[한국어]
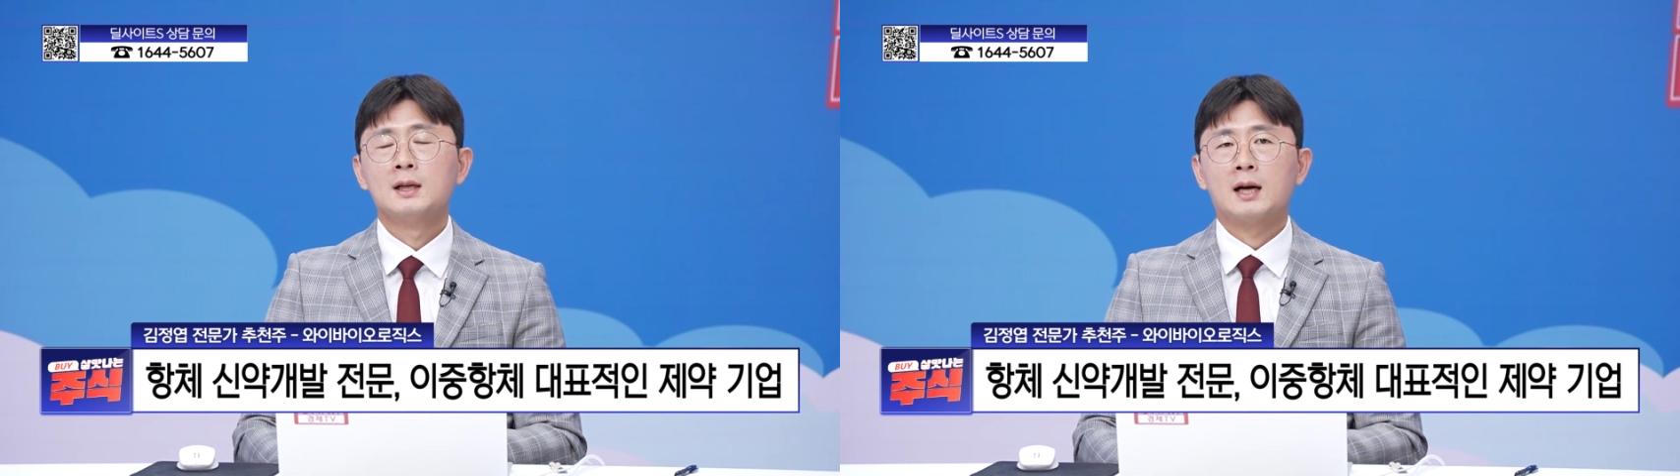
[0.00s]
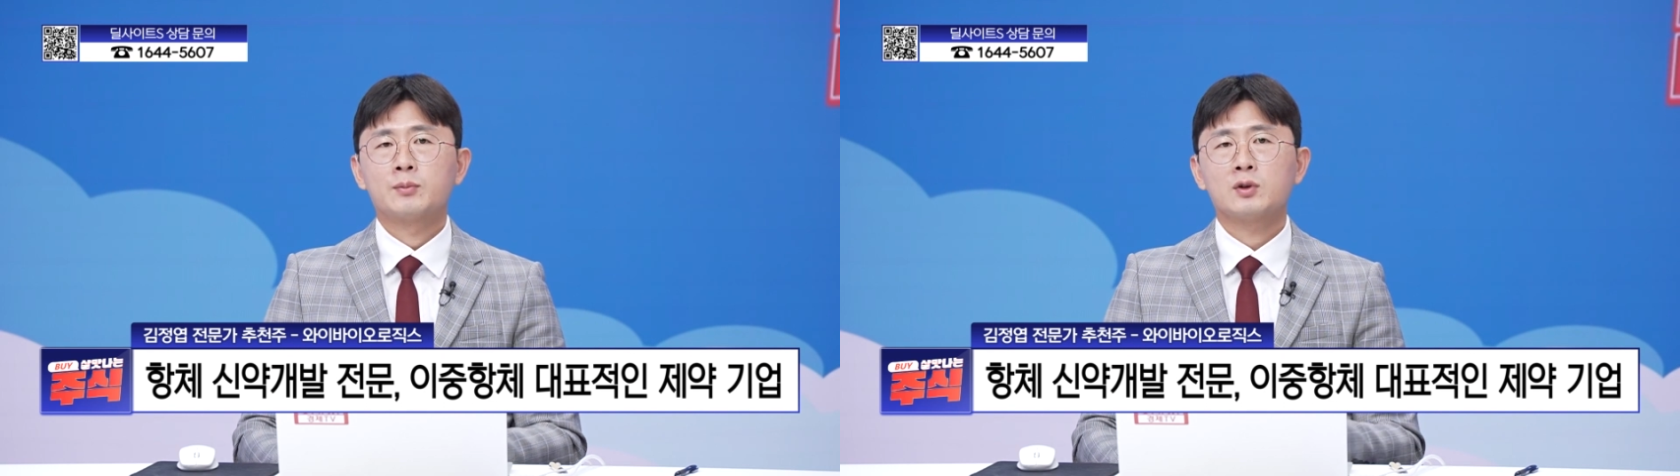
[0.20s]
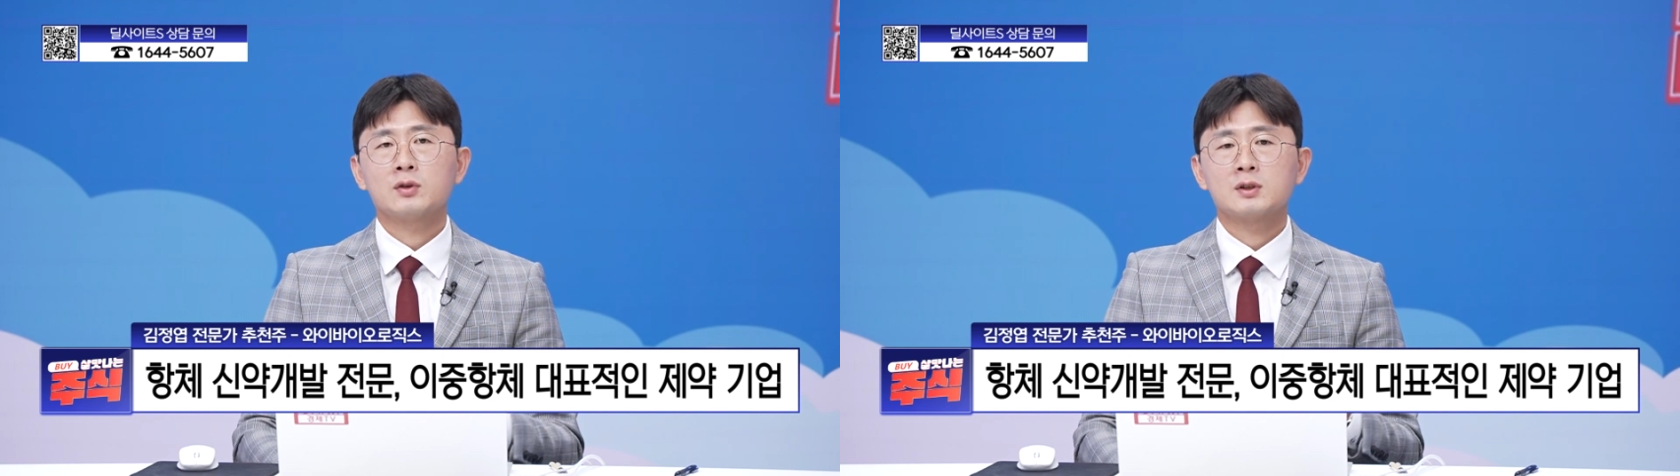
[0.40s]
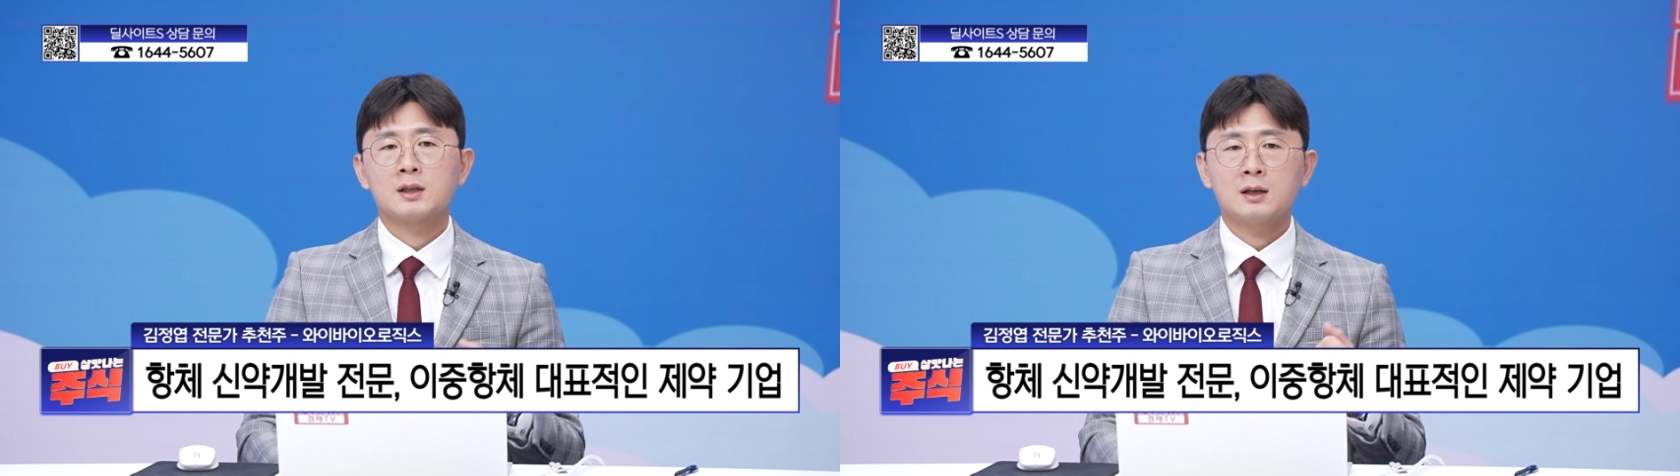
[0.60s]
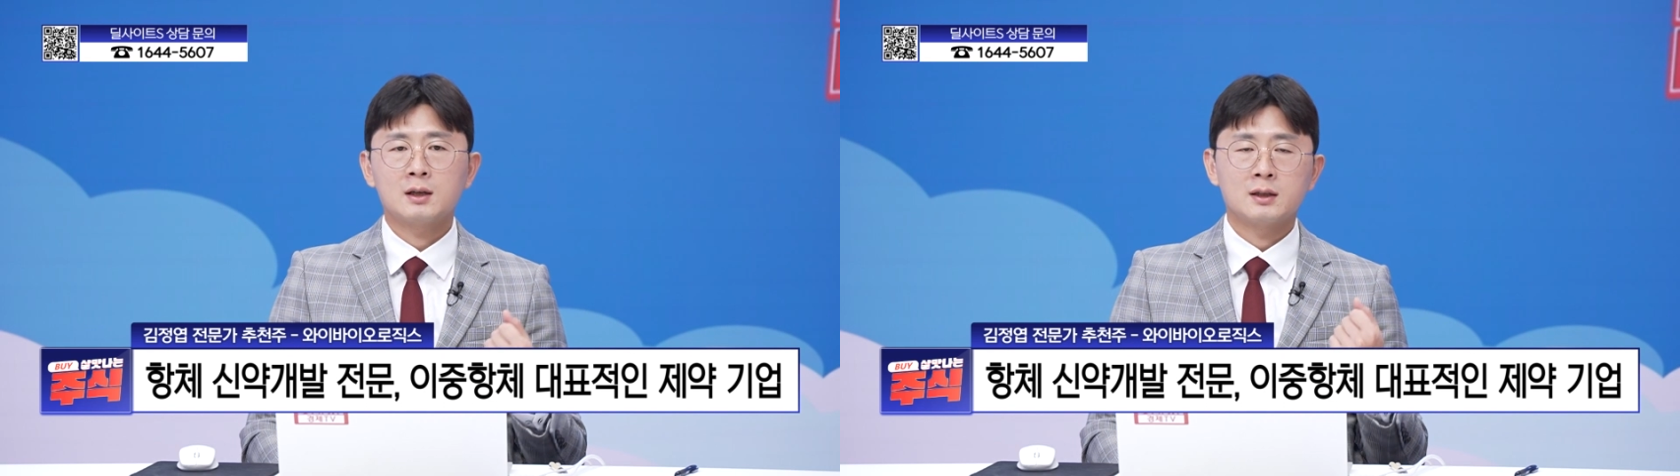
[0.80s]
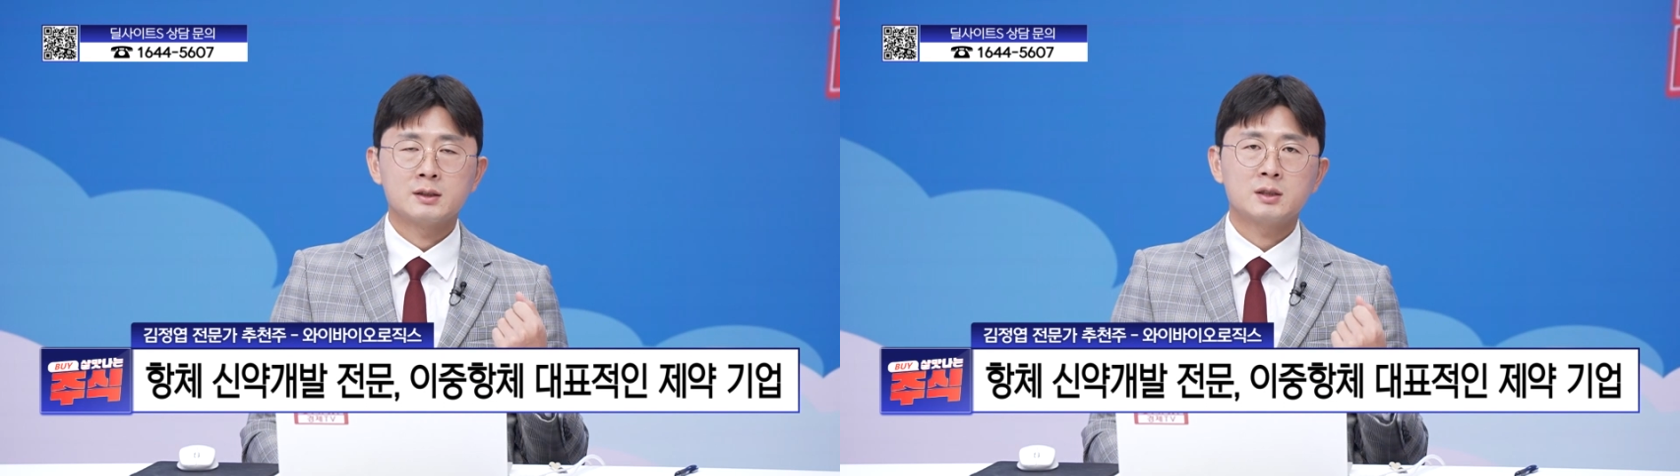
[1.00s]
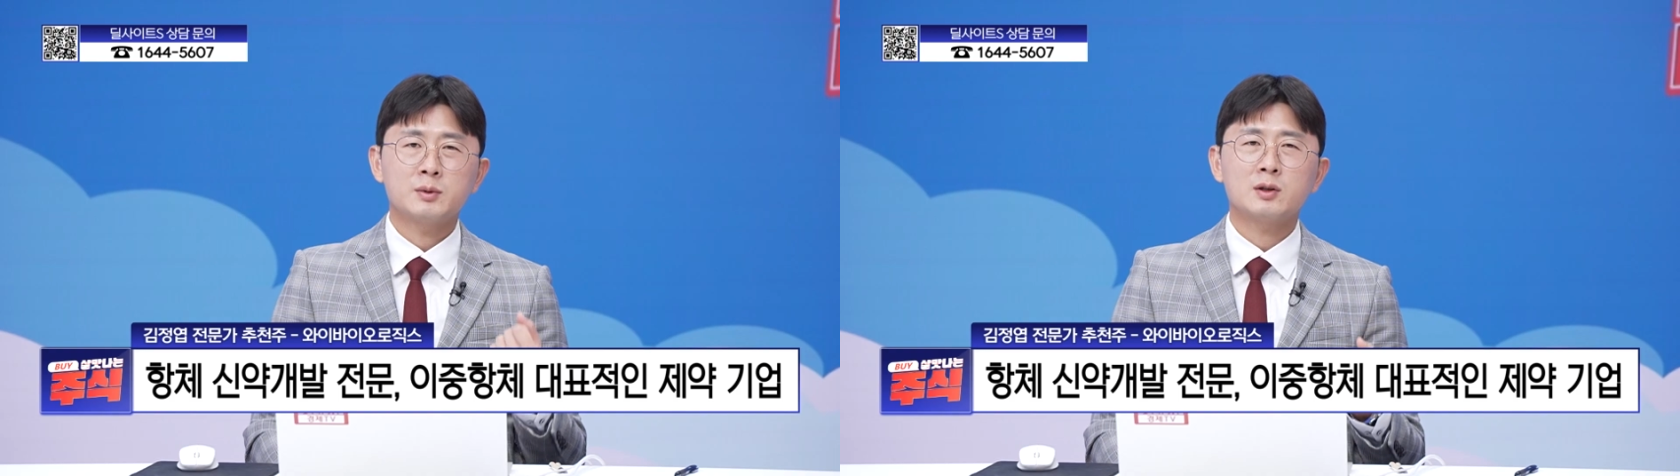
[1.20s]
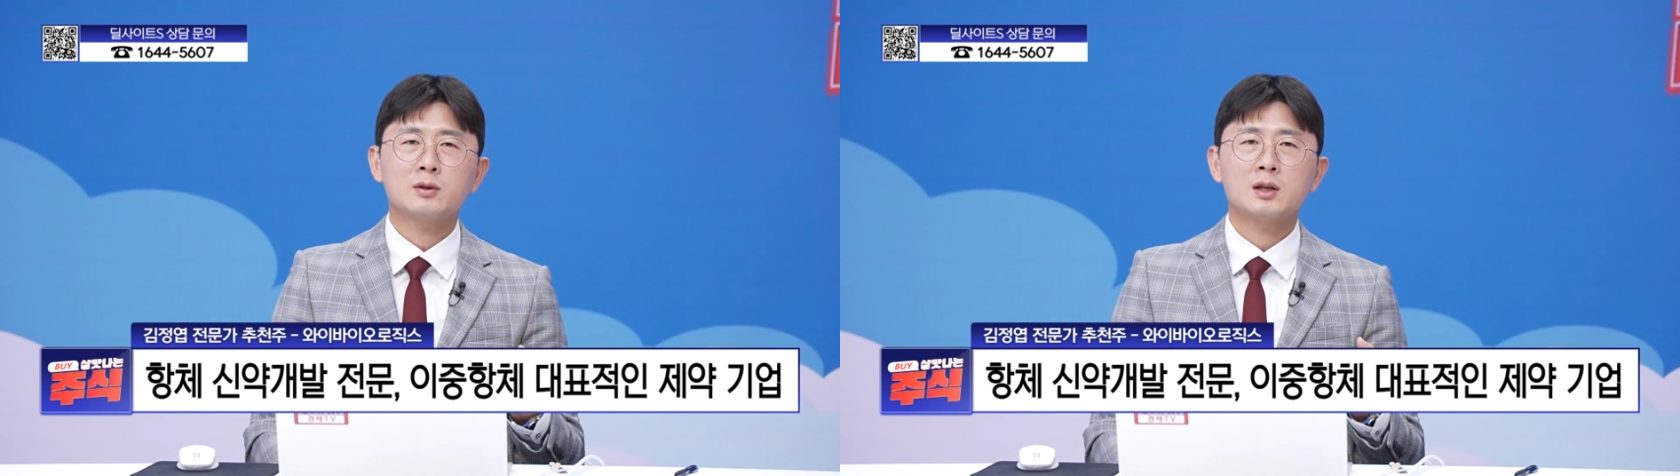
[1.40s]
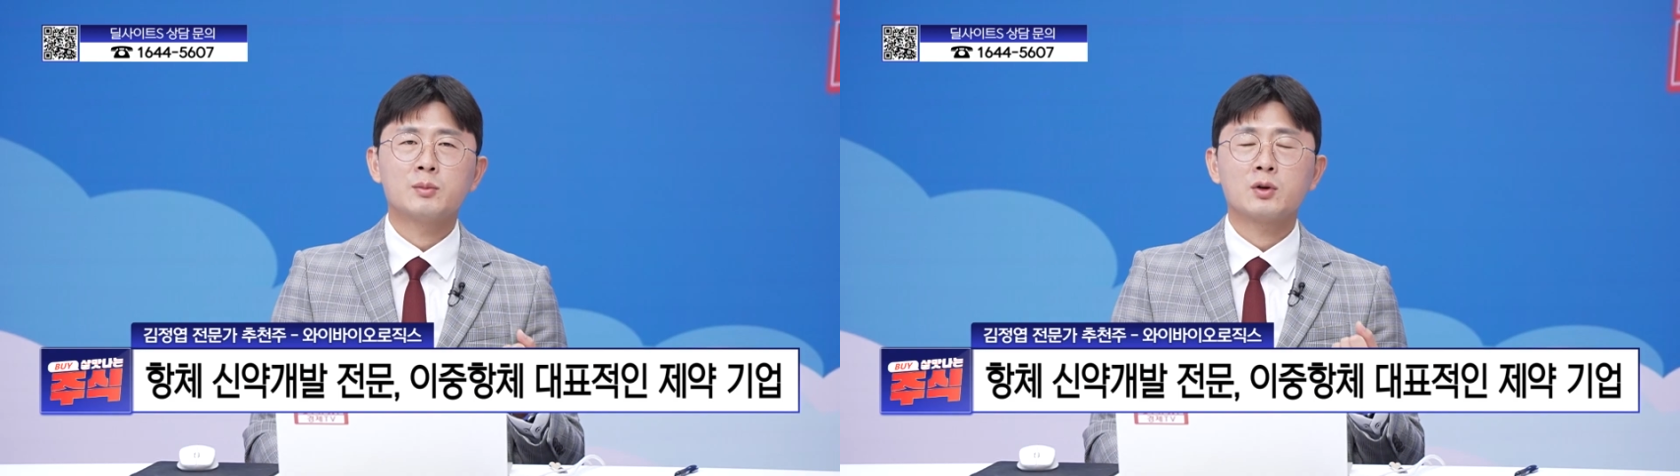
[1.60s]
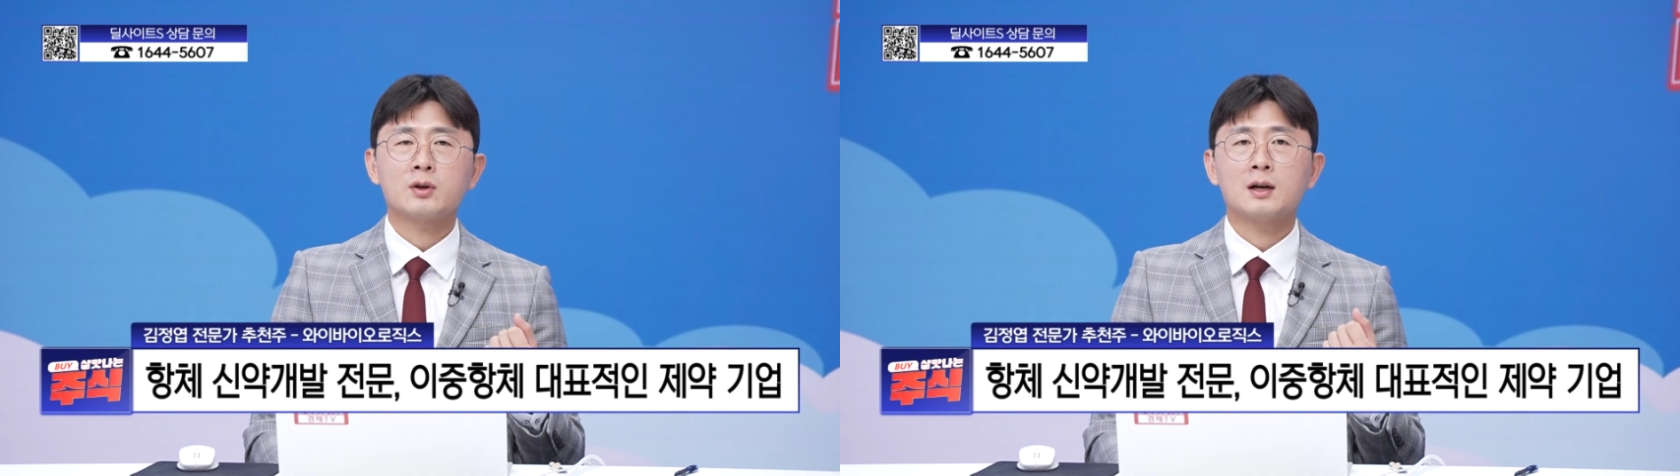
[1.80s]
앞서서 제가 11월 달
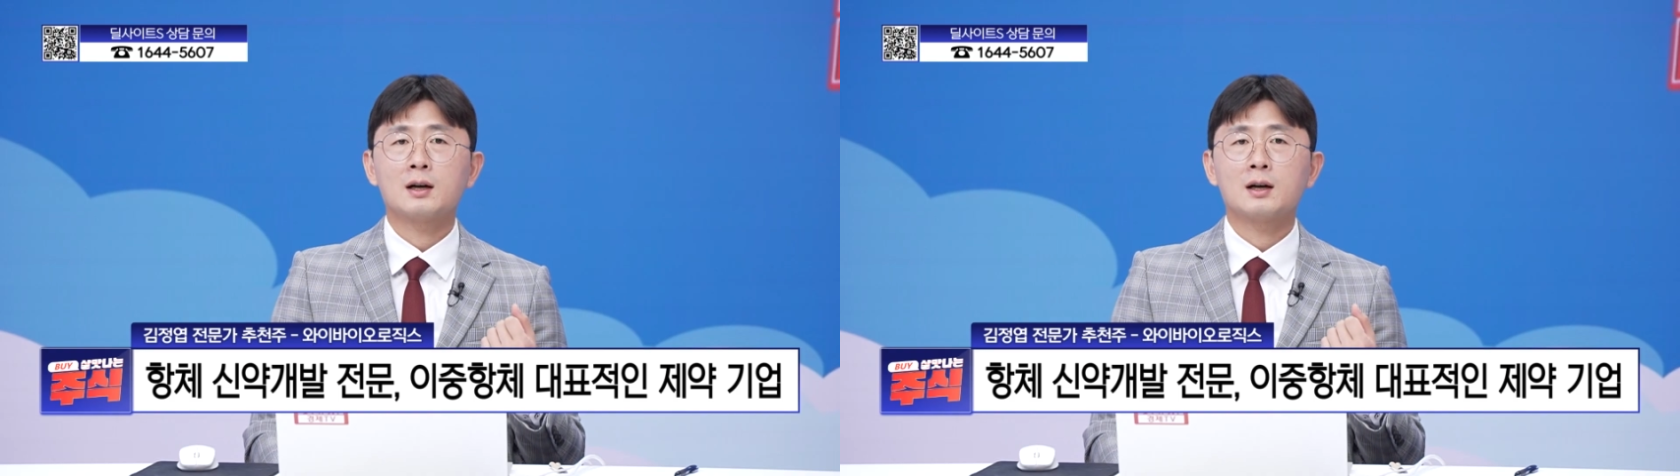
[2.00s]
면역